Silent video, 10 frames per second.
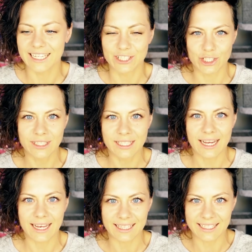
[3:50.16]

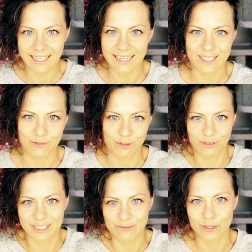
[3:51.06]
личинка ест вот в
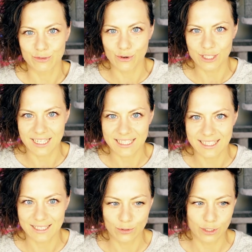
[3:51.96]
этом вот
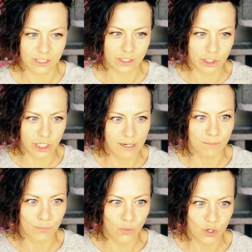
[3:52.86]
возрасте. То есть
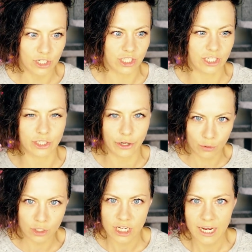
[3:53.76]
чем больше
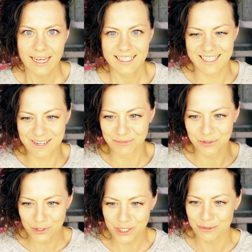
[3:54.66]
жрешь, тем
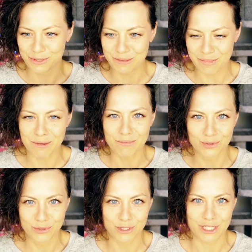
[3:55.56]
лучше у тебя
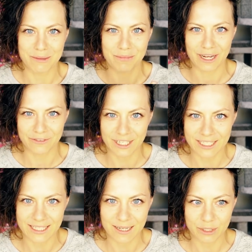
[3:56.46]
будущая
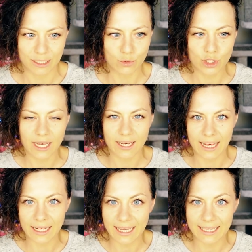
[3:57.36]
профессия. Потому что,
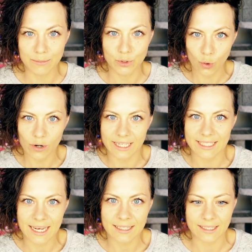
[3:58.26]
когда они много
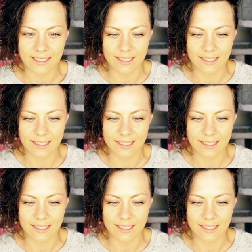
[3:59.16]
едят, они